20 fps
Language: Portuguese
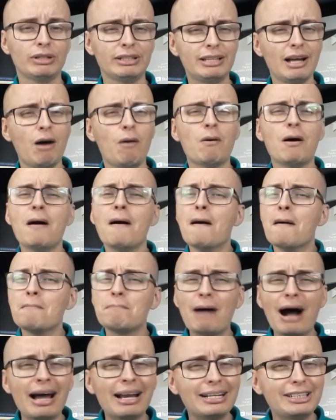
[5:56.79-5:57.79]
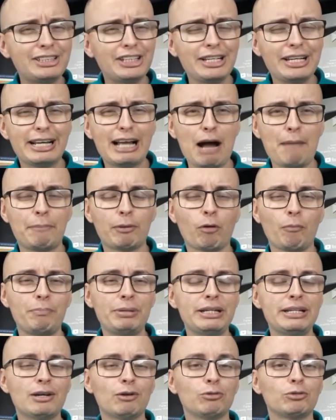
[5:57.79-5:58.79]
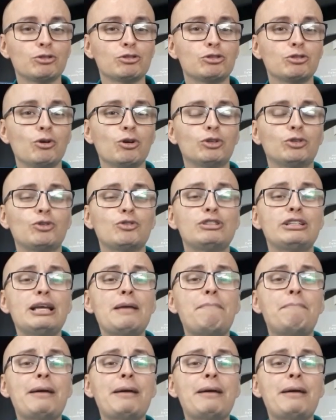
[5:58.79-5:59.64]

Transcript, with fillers: Então, para de ligar para a opinião dos outros e